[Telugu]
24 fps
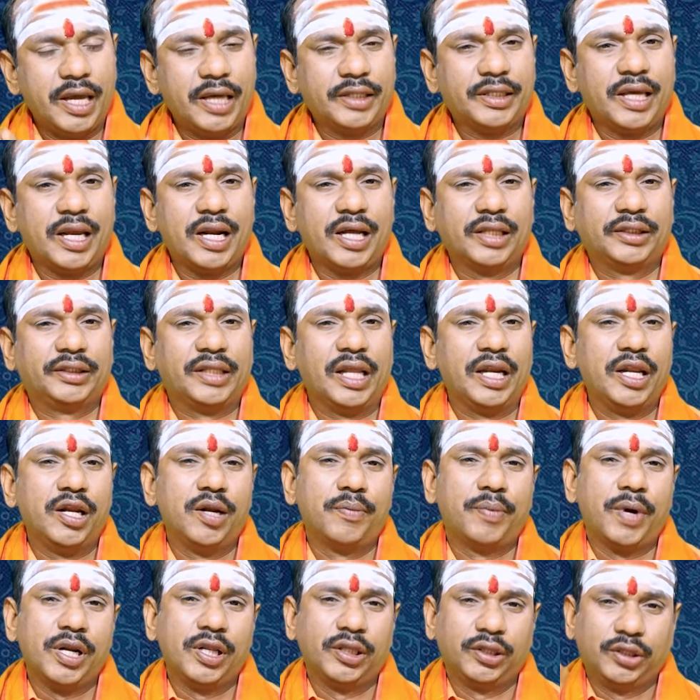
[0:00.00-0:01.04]
ఏదైనా
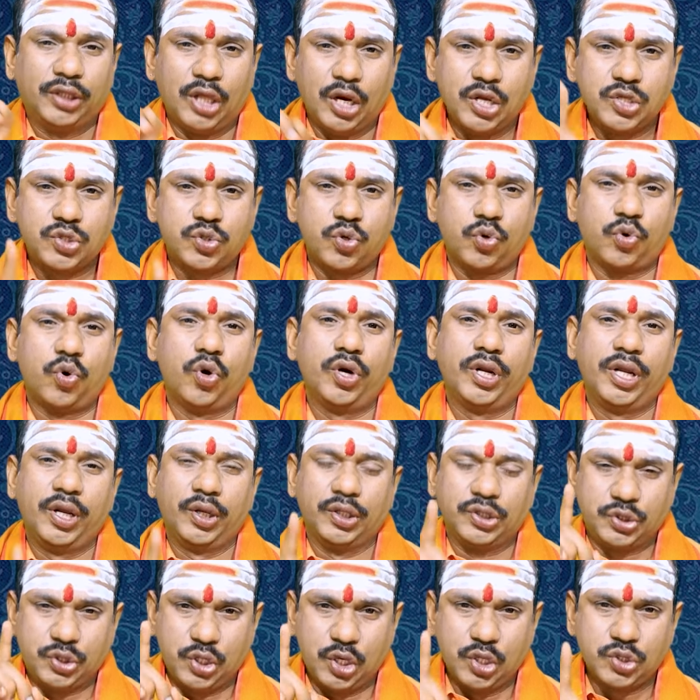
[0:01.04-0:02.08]
తెలియని పని తెలుసుకొని
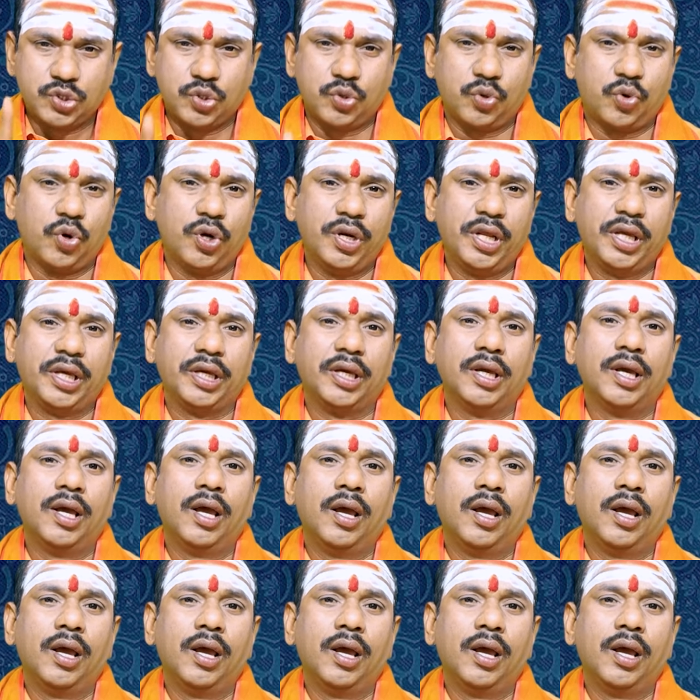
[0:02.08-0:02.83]
చేసుకొని